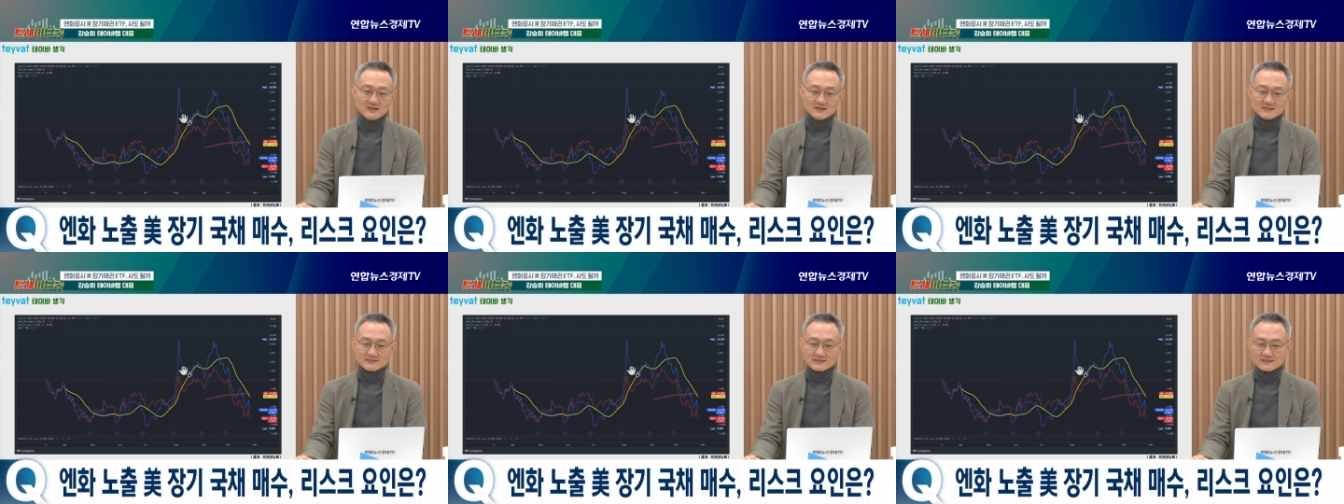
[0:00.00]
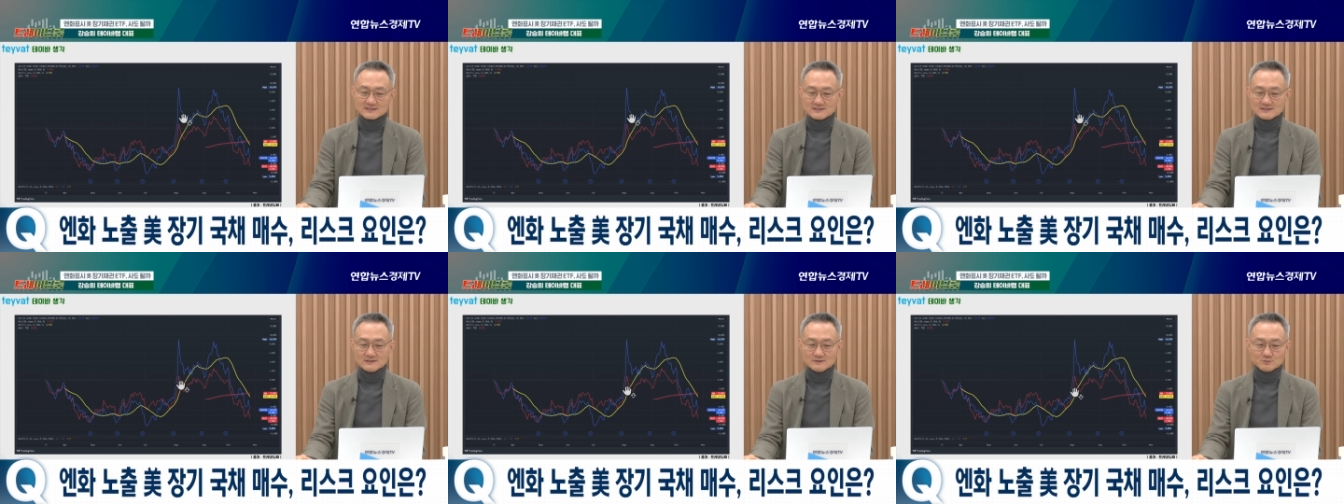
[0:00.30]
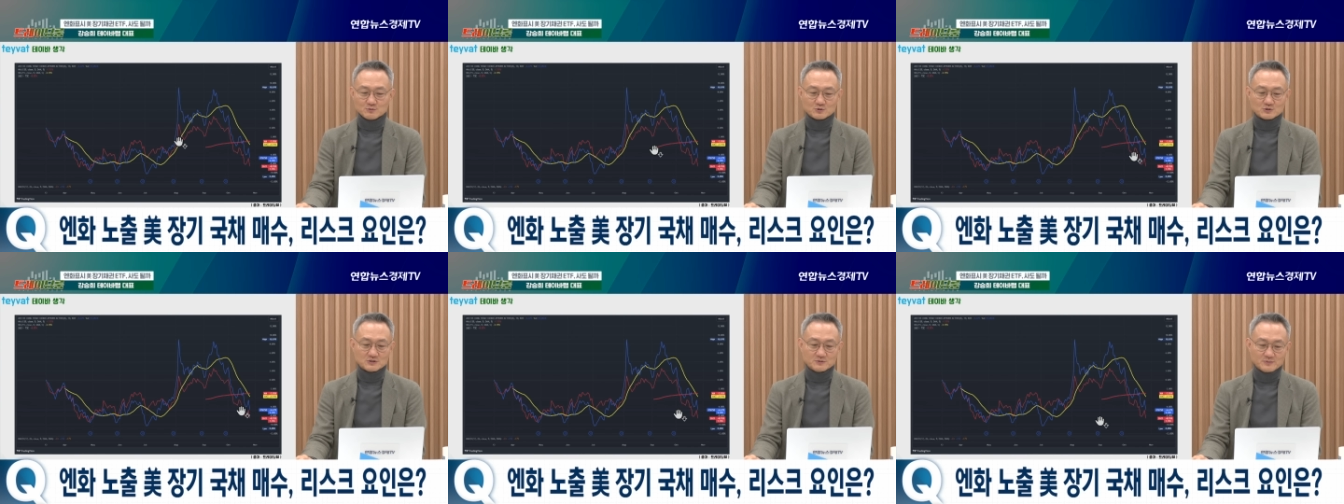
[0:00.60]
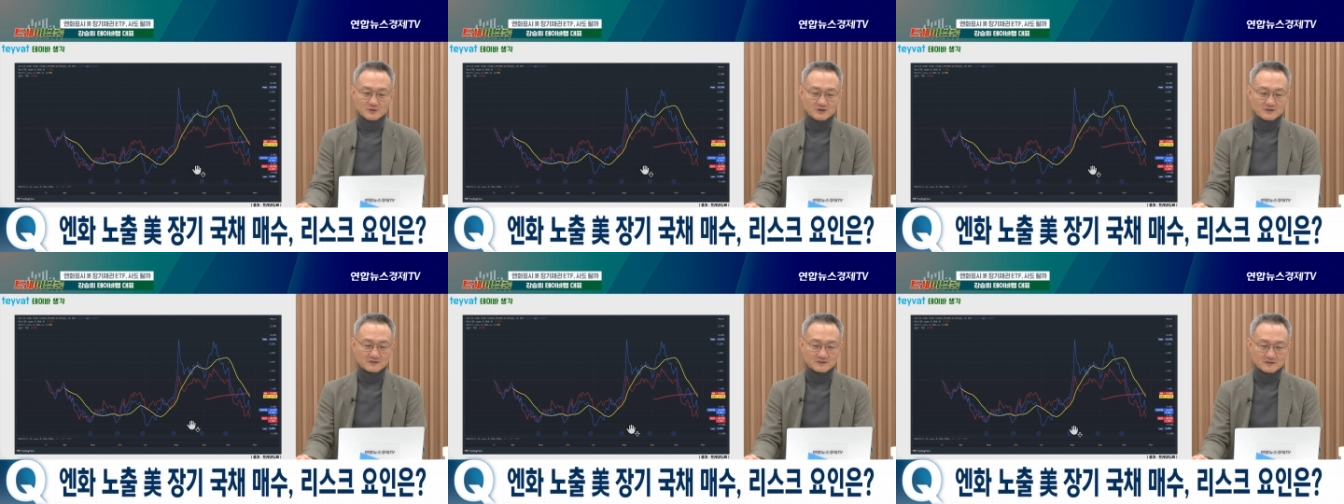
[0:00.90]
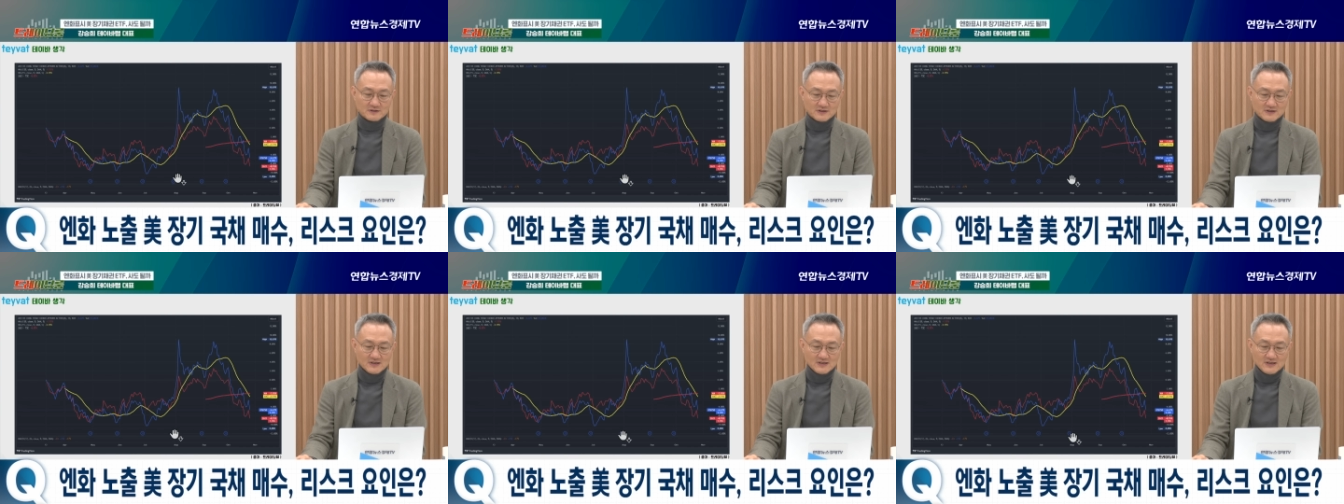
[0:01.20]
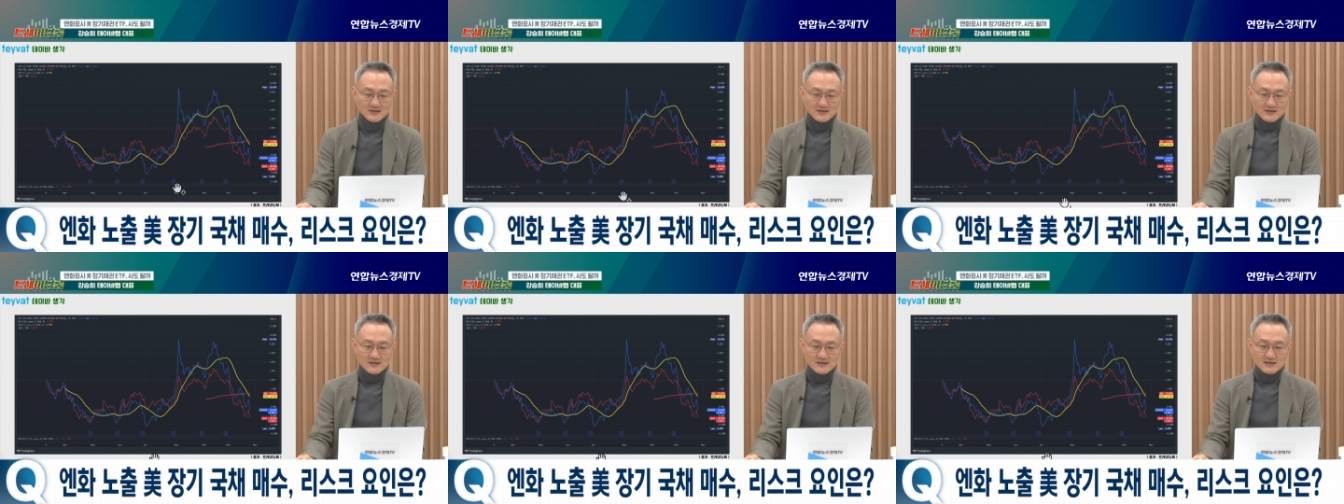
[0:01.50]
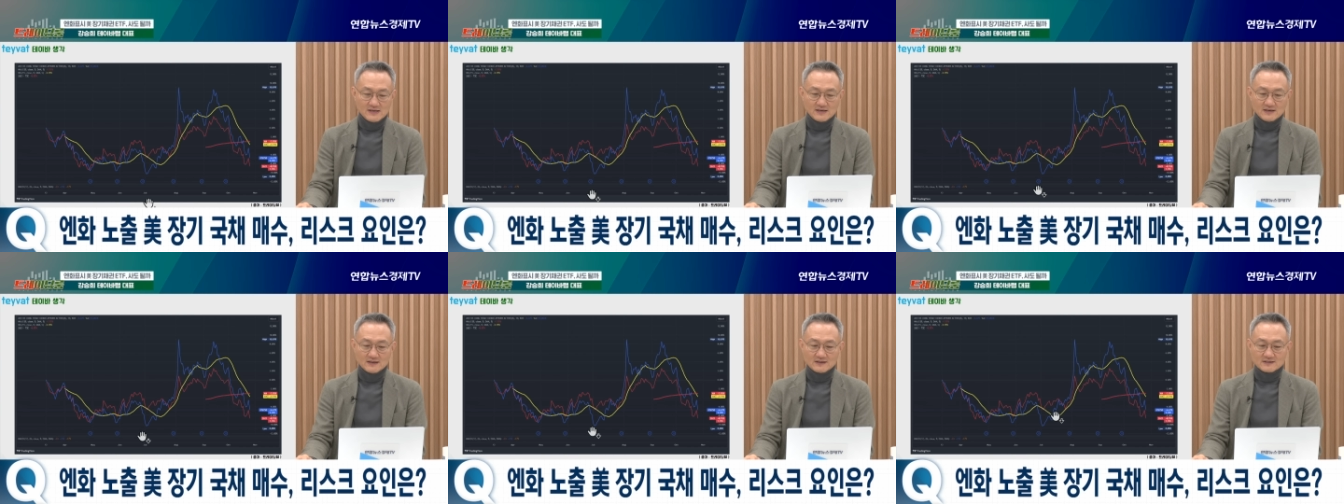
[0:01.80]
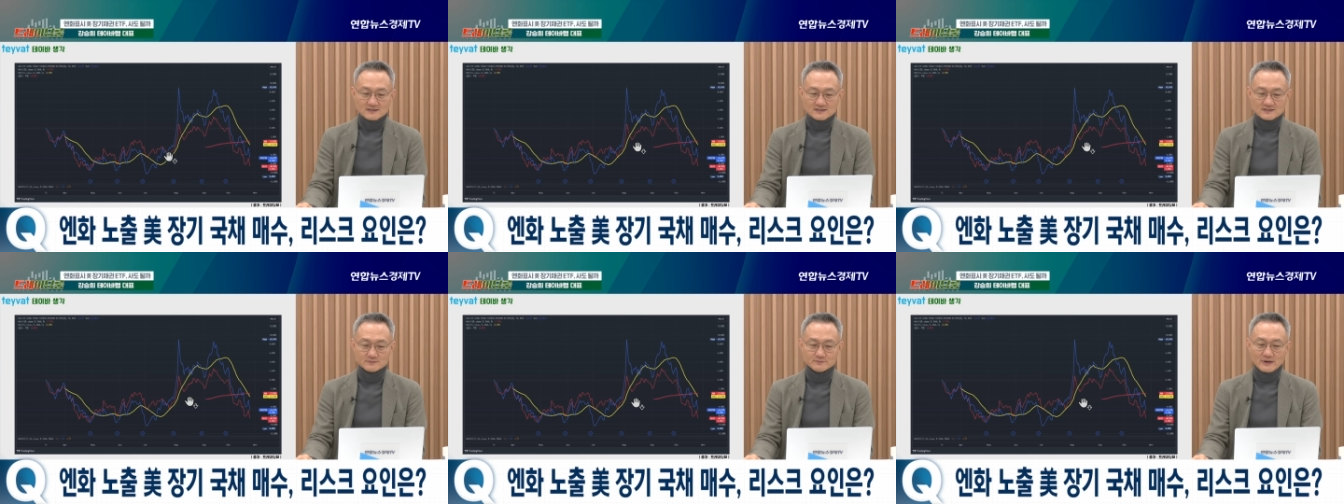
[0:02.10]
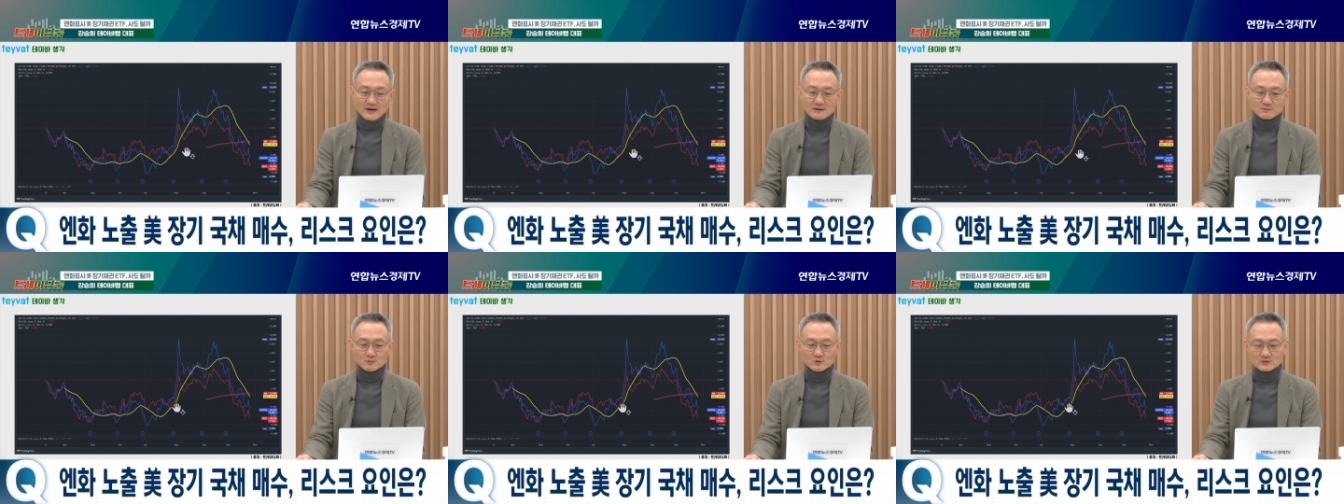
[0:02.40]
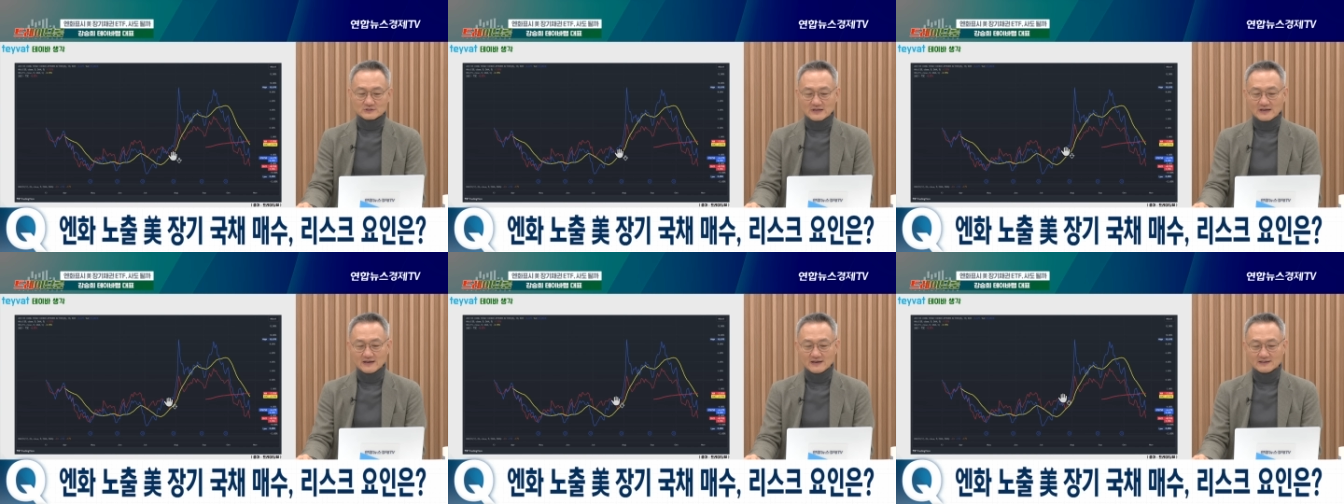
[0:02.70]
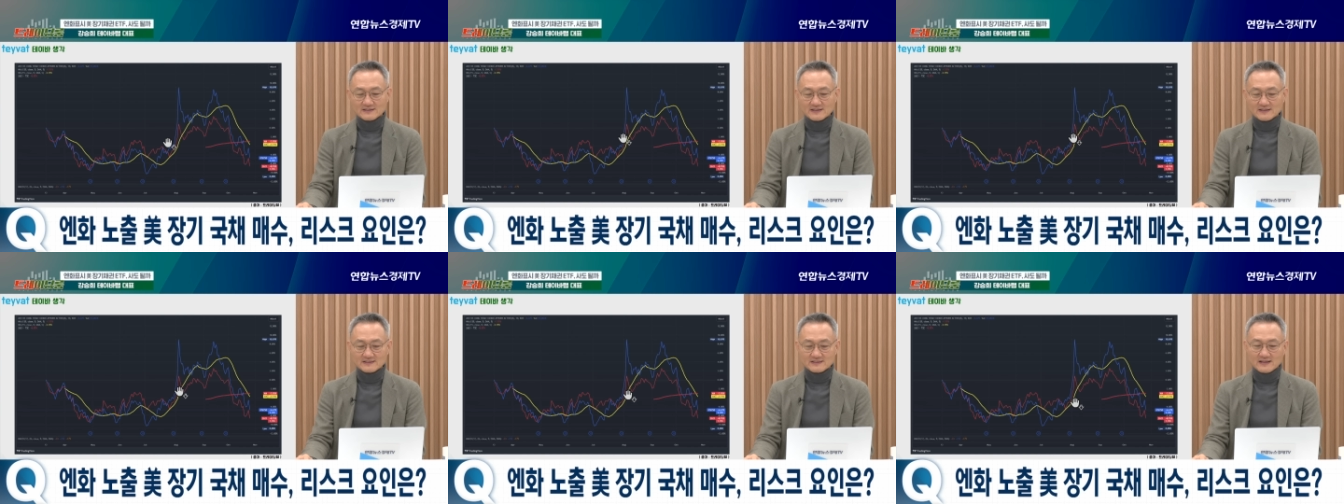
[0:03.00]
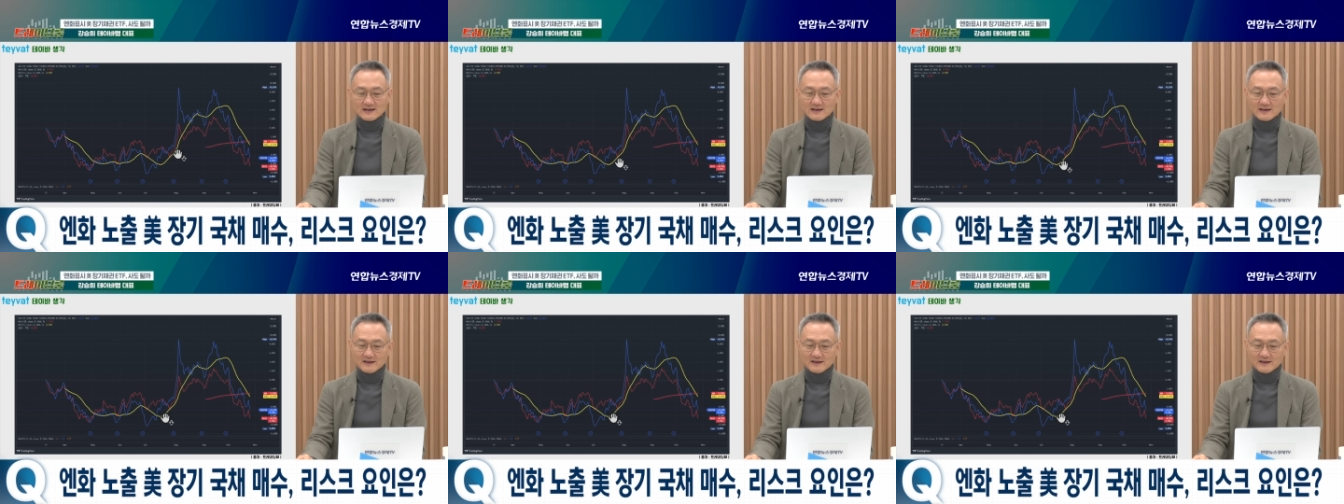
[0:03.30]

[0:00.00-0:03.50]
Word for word: 차트를 보시면 그막뭐 사야 된다,